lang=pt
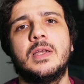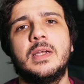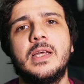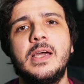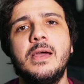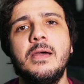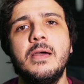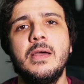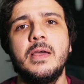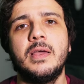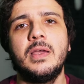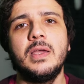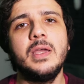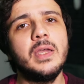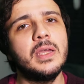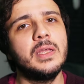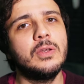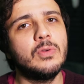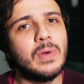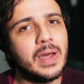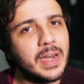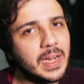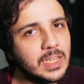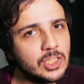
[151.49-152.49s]
Né?
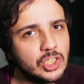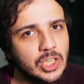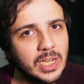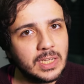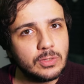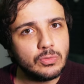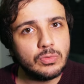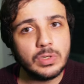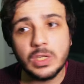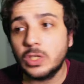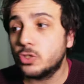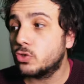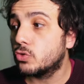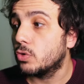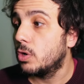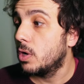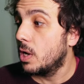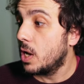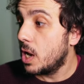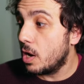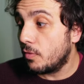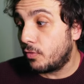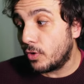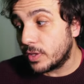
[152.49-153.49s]
E não há nada de errado nisso.
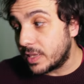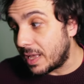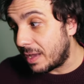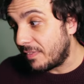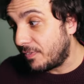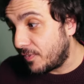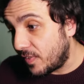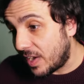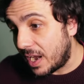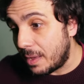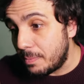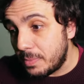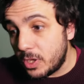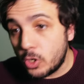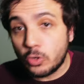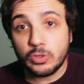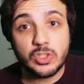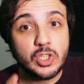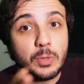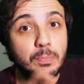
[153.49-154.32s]
Eu vou dar filé mignon,